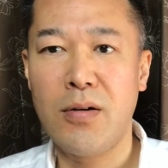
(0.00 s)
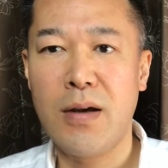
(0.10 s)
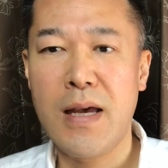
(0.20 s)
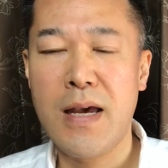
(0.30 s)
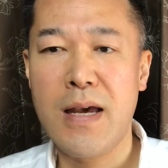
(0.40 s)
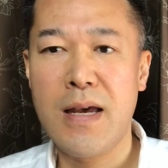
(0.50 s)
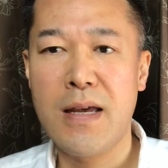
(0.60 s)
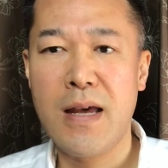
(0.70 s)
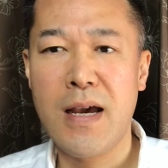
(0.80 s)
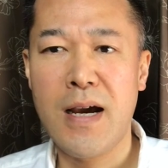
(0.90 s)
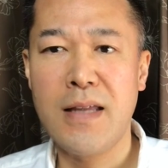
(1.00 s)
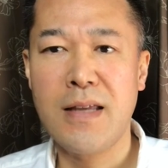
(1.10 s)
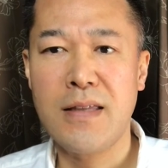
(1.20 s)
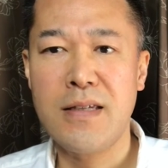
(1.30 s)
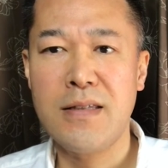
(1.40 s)
えー、描い
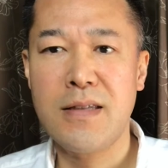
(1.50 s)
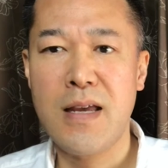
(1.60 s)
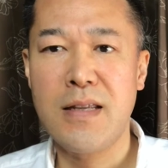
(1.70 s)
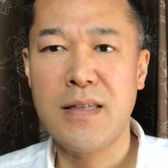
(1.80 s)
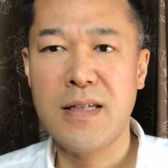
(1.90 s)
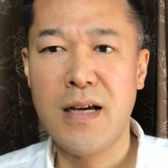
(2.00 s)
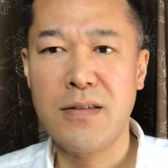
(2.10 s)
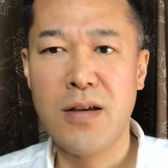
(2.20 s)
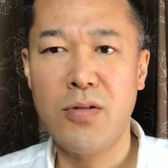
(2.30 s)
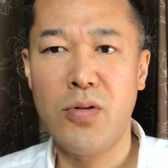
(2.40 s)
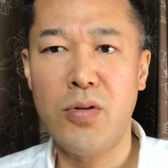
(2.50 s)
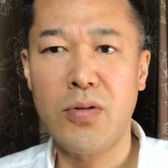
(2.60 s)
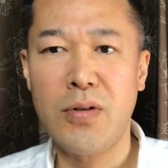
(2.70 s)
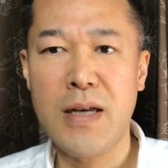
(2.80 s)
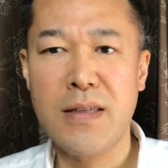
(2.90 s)
た人生に近づける方
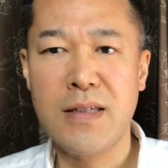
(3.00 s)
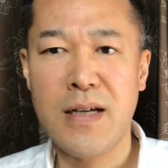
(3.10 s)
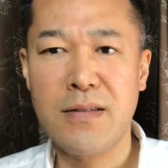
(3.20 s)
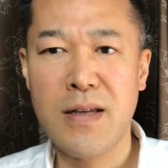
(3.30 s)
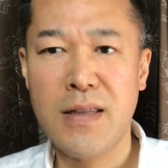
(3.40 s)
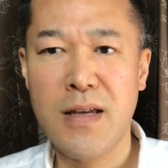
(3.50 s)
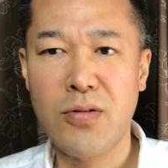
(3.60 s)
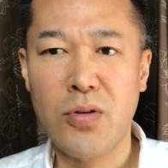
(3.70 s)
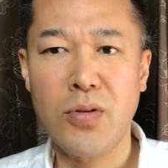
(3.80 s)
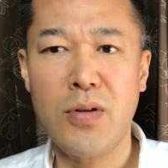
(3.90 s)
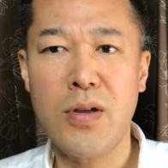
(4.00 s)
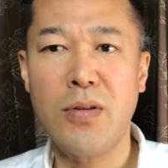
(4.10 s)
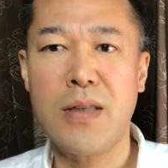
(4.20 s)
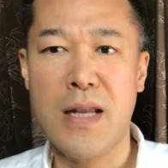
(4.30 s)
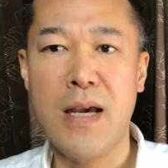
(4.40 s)
向へ近づけていくことに
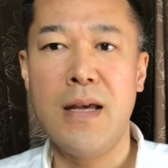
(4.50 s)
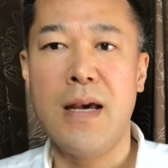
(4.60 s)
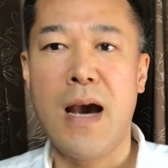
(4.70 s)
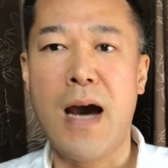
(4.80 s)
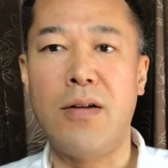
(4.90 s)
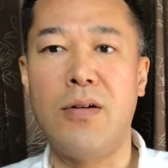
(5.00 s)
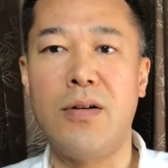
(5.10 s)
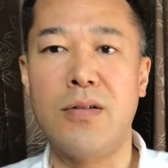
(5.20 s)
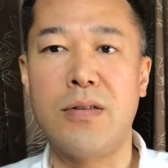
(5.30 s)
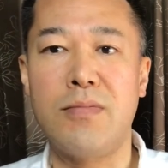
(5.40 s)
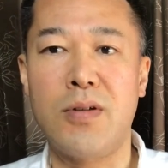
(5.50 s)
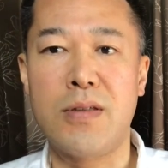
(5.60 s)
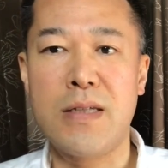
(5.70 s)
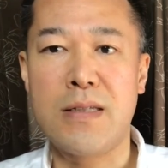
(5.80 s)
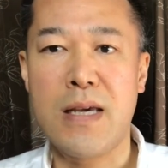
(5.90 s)
よってね、あのー、自分の
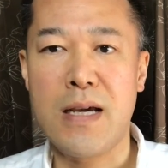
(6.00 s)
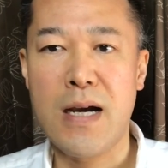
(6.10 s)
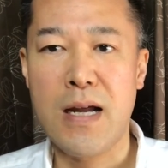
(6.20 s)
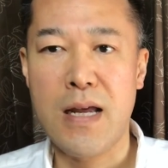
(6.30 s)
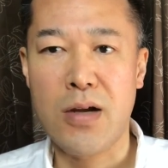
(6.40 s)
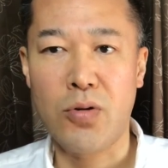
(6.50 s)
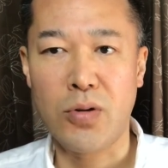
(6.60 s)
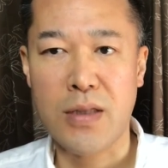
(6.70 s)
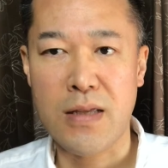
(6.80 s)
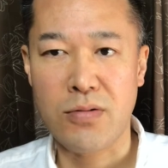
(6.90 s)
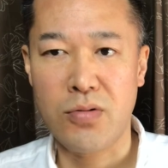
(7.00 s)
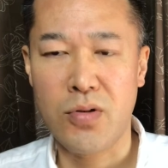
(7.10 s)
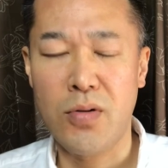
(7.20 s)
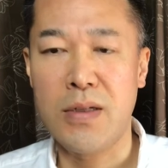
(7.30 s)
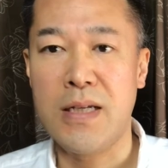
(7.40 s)
人生が、えー、好転する
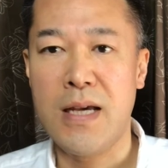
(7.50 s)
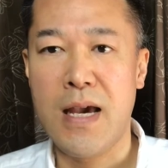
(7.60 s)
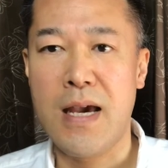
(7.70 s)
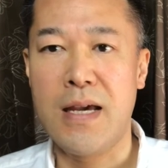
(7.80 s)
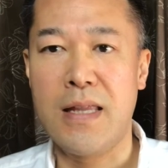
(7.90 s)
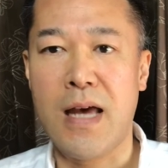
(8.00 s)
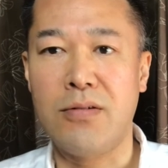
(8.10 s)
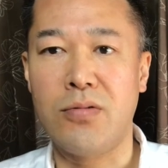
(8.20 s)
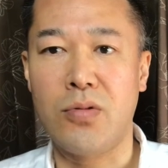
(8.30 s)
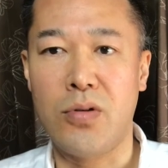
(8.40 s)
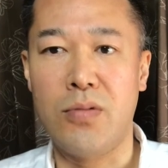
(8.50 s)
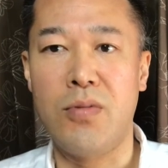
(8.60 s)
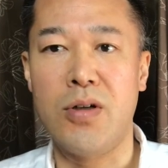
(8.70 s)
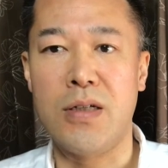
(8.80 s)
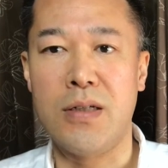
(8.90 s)
ように、えなると
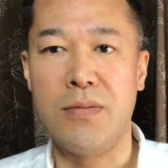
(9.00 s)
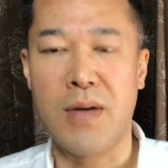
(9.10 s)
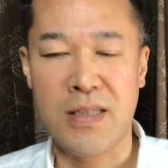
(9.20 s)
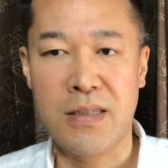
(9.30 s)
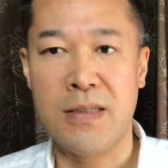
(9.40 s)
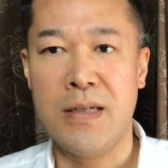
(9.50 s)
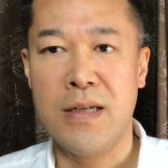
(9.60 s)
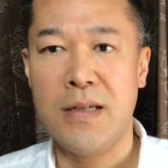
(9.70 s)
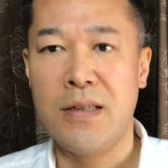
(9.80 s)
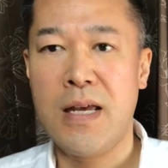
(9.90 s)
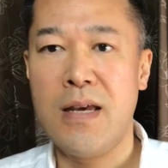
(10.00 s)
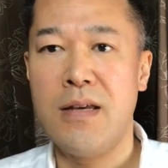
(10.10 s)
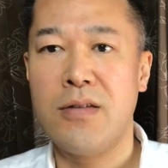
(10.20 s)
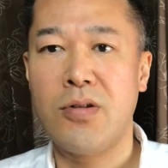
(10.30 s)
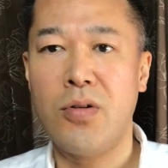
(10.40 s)
思います。で
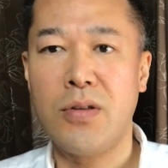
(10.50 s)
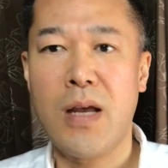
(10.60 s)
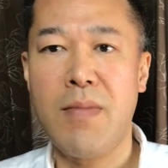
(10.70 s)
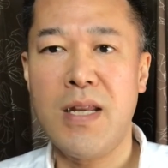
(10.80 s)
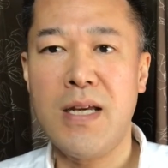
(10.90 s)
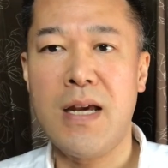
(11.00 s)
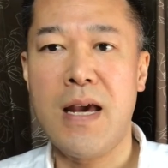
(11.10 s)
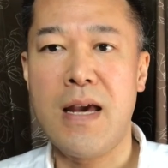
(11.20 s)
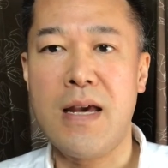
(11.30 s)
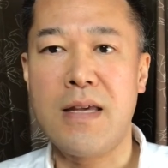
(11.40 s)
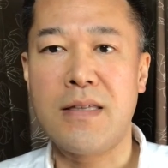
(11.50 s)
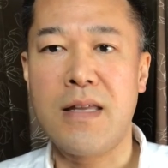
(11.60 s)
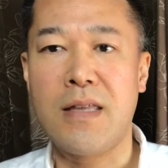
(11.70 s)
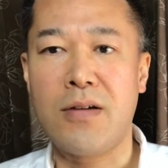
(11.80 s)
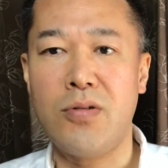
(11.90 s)
そのために、え
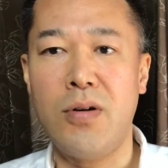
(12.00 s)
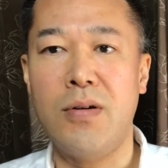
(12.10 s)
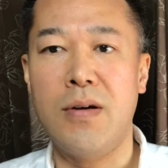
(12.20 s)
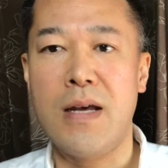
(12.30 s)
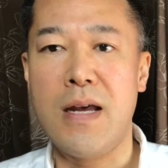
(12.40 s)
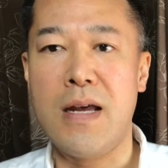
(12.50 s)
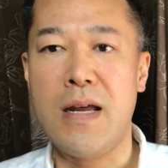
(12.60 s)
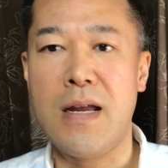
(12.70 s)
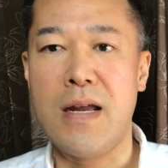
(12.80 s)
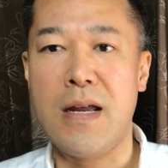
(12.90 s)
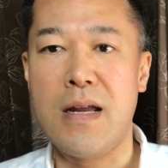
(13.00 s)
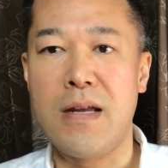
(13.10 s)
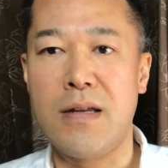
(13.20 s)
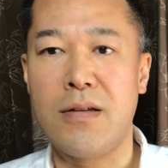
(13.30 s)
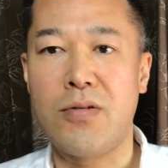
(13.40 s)
選択を、
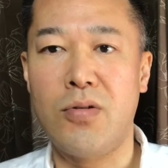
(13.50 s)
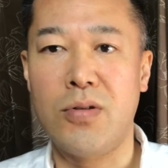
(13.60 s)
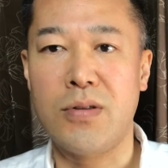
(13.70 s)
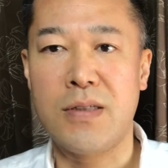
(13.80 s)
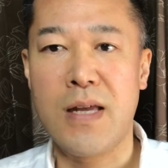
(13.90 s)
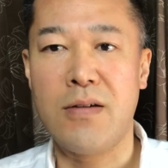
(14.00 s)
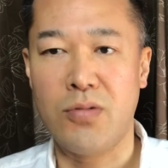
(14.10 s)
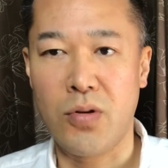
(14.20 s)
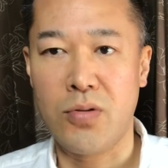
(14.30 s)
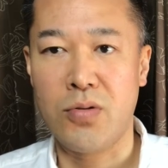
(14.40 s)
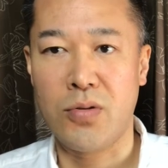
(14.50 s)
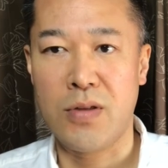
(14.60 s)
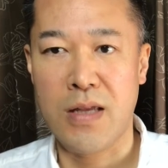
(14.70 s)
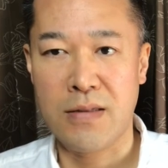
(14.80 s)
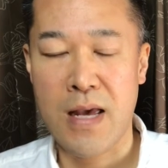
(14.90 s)
えこうしていくということ
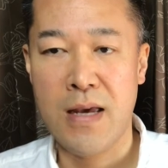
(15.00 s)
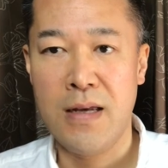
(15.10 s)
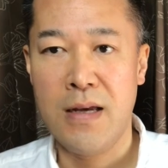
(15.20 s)
ですね。